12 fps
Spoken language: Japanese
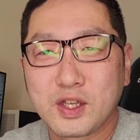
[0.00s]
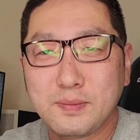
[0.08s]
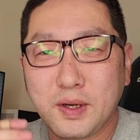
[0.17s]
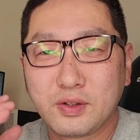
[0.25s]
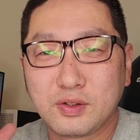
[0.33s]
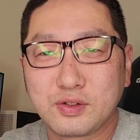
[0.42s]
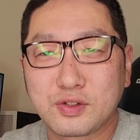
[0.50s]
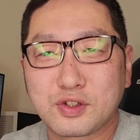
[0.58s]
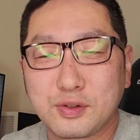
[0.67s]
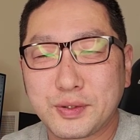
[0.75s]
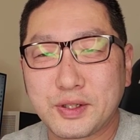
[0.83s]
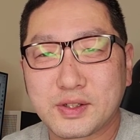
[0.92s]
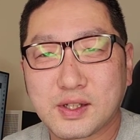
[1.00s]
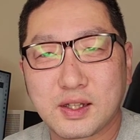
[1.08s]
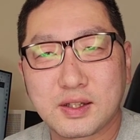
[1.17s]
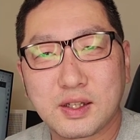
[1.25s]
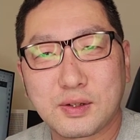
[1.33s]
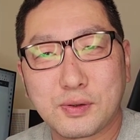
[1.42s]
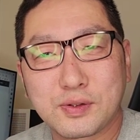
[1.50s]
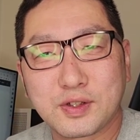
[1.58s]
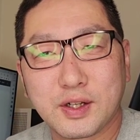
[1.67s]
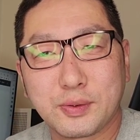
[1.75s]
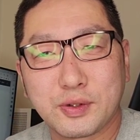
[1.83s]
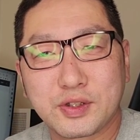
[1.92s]
今の量子コンピューター使って高
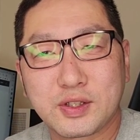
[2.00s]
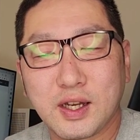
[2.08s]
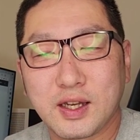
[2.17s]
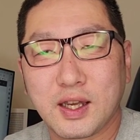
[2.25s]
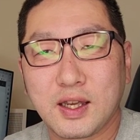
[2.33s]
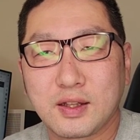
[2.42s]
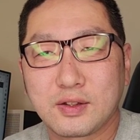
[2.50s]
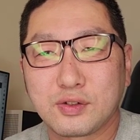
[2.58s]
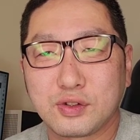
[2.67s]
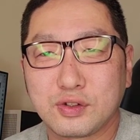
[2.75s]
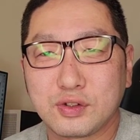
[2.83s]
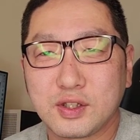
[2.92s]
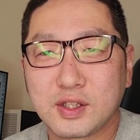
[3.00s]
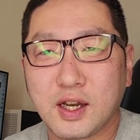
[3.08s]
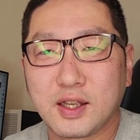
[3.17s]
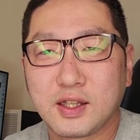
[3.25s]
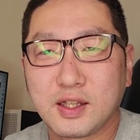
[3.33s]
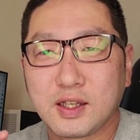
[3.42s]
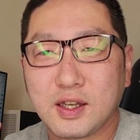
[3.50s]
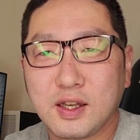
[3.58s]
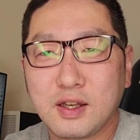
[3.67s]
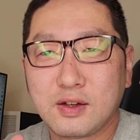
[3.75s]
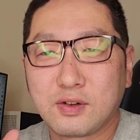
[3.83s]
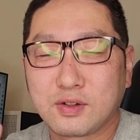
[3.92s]
速なものをしたいという以外に、
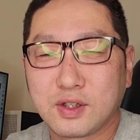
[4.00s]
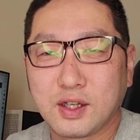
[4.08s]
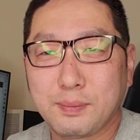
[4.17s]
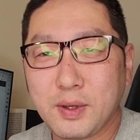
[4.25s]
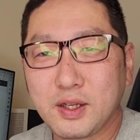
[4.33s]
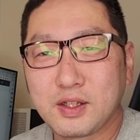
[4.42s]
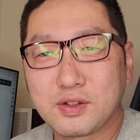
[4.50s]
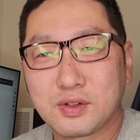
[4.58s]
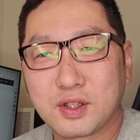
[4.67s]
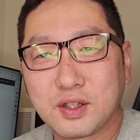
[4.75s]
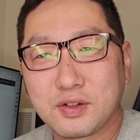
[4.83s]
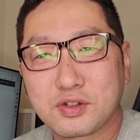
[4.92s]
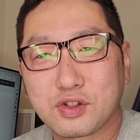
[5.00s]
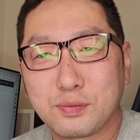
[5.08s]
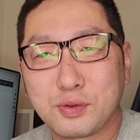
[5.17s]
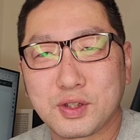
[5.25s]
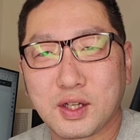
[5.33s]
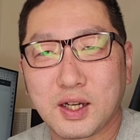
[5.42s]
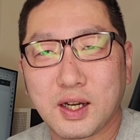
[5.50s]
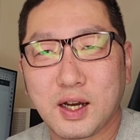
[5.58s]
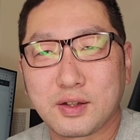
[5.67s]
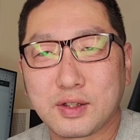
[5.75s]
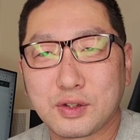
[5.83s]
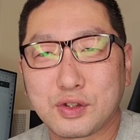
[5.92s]
こういったやっぱり理想的な量子コンピューター
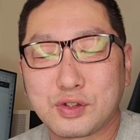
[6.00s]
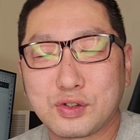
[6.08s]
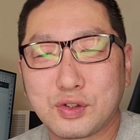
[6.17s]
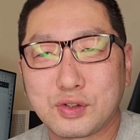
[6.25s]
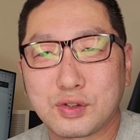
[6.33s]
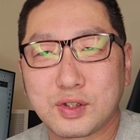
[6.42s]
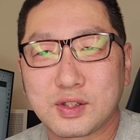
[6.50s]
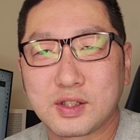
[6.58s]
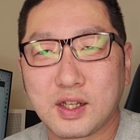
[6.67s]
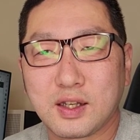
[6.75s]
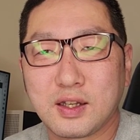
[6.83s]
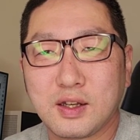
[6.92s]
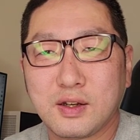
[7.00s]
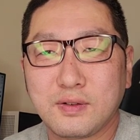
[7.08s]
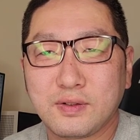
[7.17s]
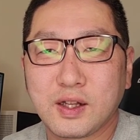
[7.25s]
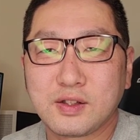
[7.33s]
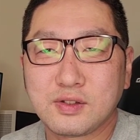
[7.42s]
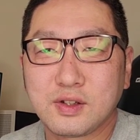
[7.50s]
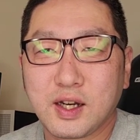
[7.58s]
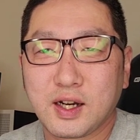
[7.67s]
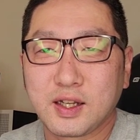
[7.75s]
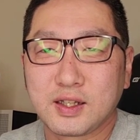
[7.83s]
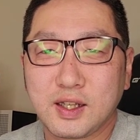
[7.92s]
がある程度必要というですね、二つの
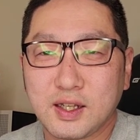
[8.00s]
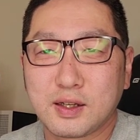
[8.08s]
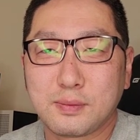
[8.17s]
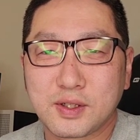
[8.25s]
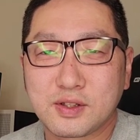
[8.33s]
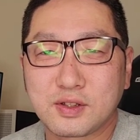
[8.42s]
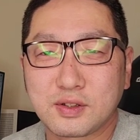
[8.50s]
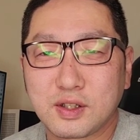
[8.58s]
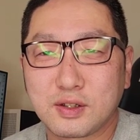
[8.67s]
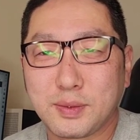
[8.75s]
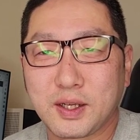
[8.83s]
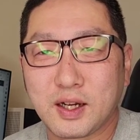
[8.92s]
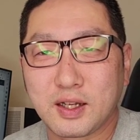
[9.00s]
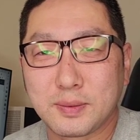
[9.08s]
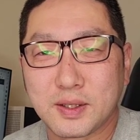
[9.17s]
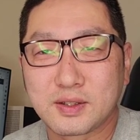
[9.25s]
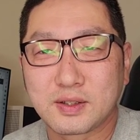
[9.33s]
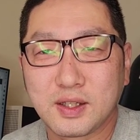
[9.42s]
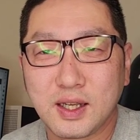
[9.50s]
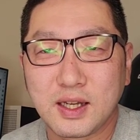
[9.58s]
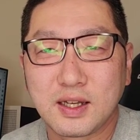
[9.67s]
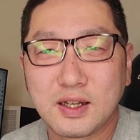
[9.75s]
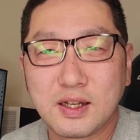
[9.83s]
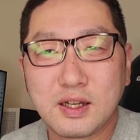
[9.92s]
流れで進んでいる面がありますん
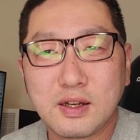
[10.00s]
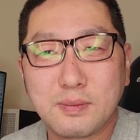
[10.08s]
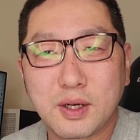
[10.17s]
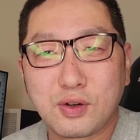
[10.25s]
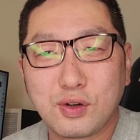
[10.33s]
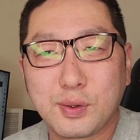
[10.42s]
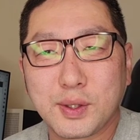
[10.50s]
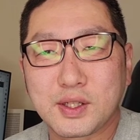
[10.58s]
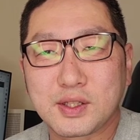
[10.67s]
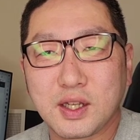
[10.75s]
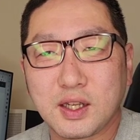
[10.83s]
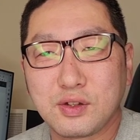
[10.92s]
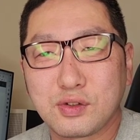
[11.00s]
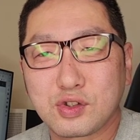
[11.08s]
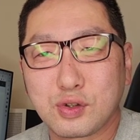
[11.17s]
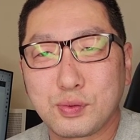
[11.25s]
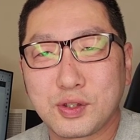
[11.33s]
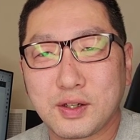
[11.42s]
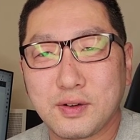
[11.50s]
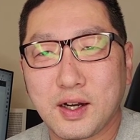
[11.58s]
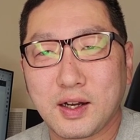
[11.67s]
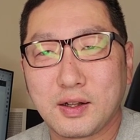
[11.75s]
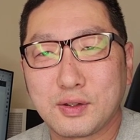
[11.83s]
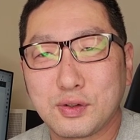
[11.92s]
で、まあ、今後ですね、量子コンピューター
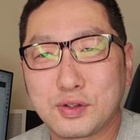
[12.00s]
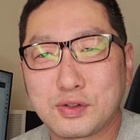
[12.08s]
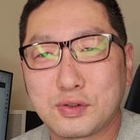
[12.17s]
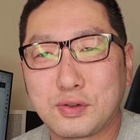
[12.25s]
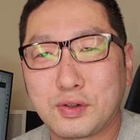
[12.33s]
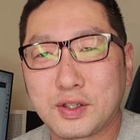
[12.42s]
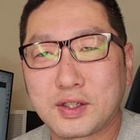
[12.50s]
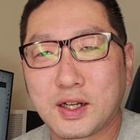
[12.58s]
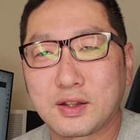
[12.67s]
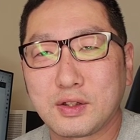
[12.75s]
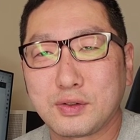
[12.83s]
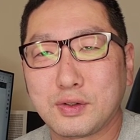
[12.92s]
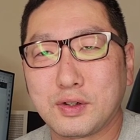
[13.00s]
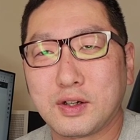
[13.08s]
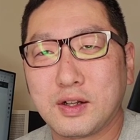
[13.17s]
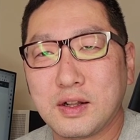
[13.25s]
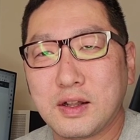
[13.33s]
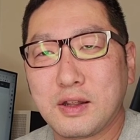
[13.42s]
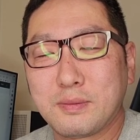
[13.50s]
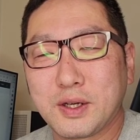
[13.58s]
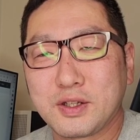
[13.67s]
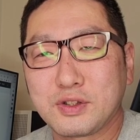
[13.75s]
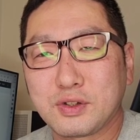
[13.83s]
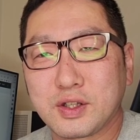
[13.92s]
はどっちの方向に行くかっていうのを、
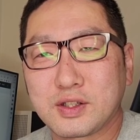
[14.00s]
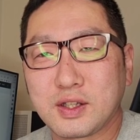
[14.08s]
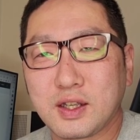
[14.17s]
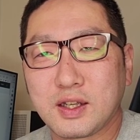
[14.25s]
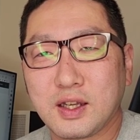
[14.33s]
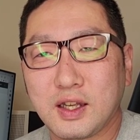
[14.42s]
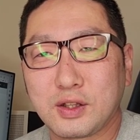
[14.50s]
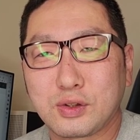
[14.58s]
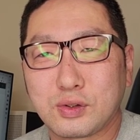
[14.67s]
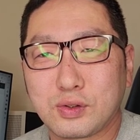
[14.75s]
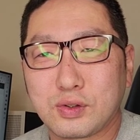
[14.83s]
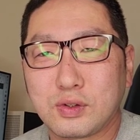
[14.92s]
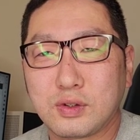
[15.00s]
まあ、非常にですね、えっと、